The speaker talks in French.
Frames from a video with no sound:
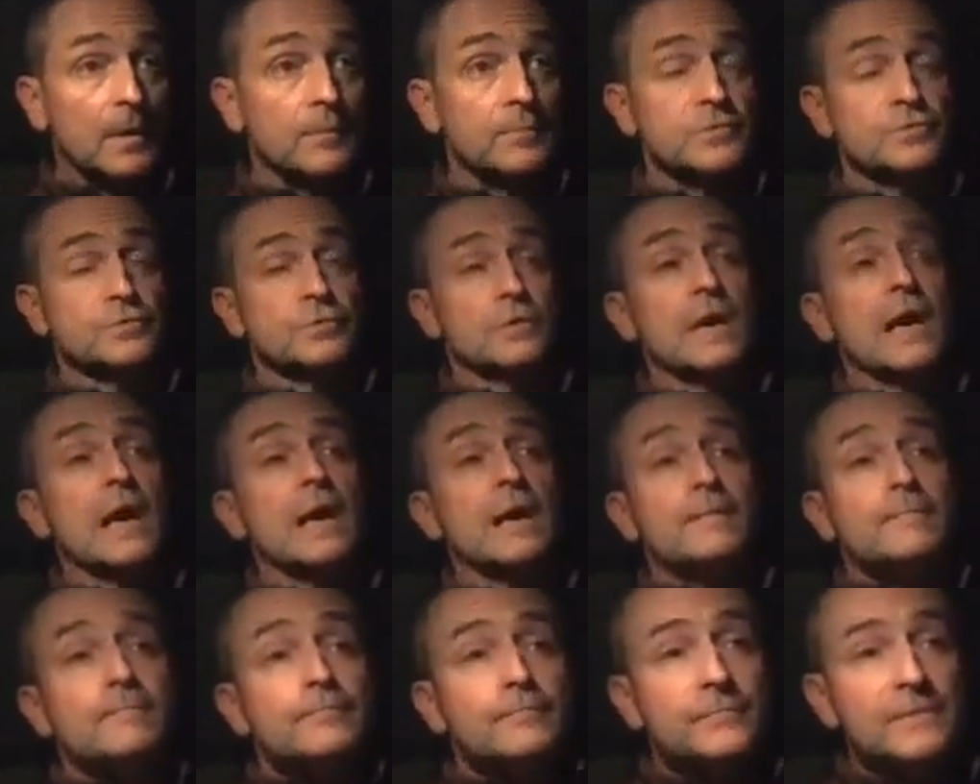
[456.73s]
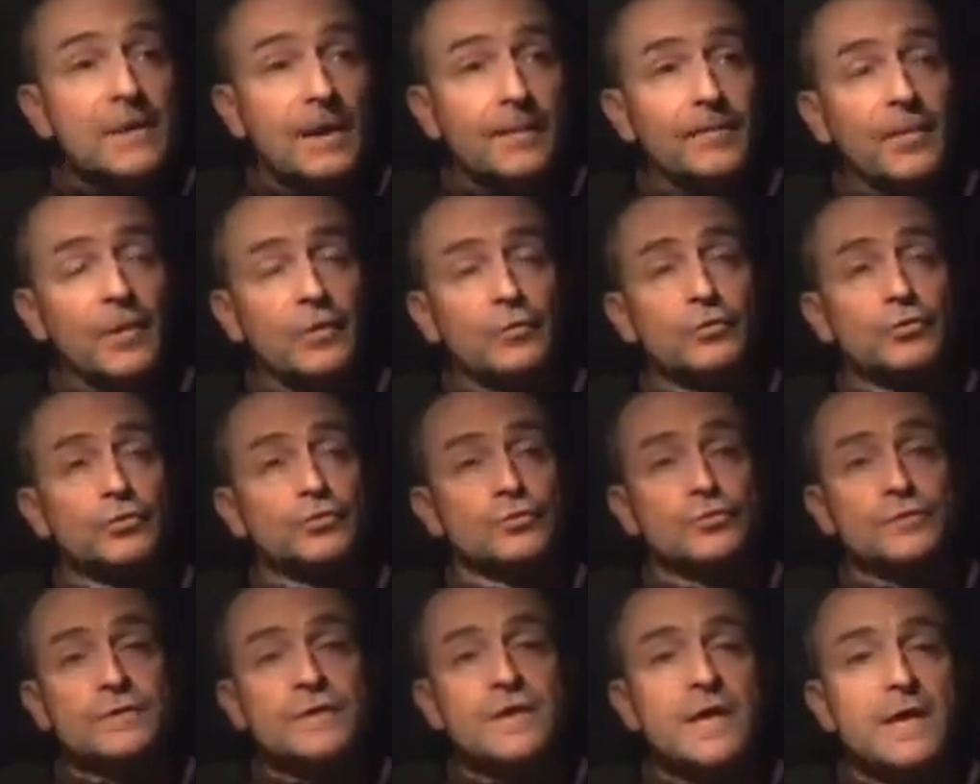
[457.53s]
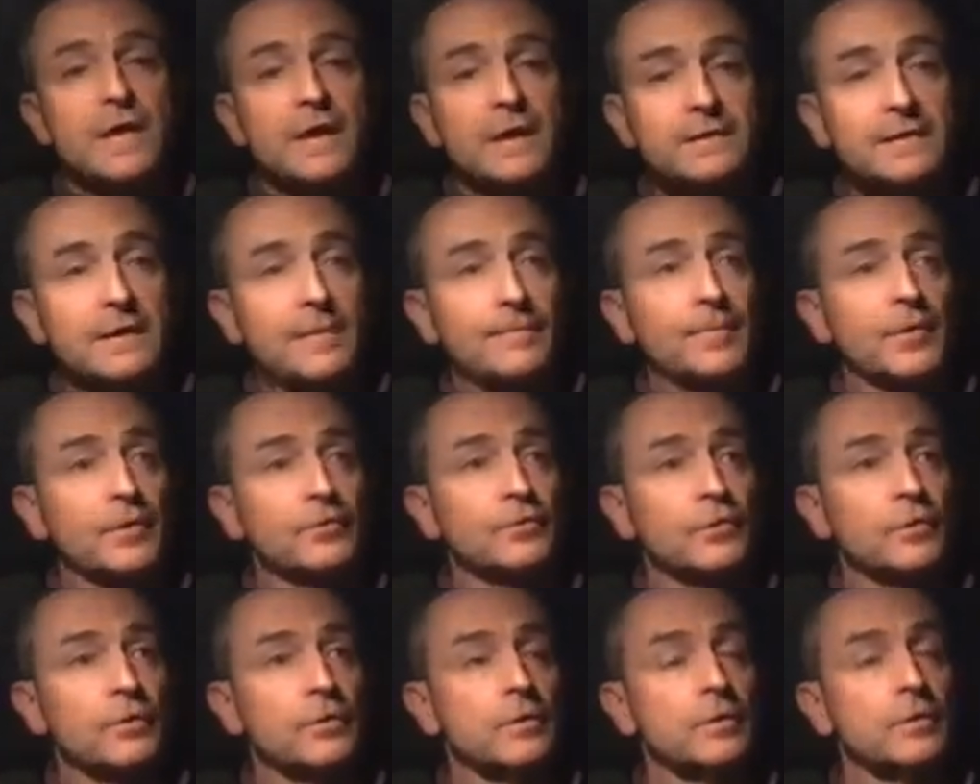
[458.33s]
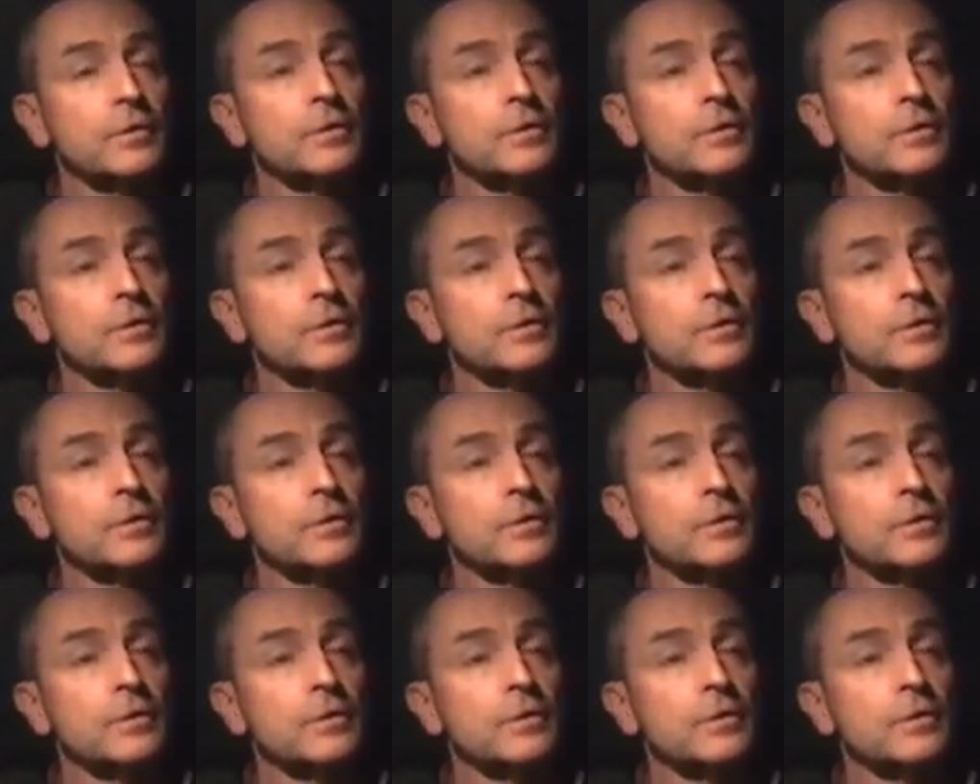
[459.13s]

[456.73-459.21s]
Puisque là, t'as pas de chaudière, t'as pas de.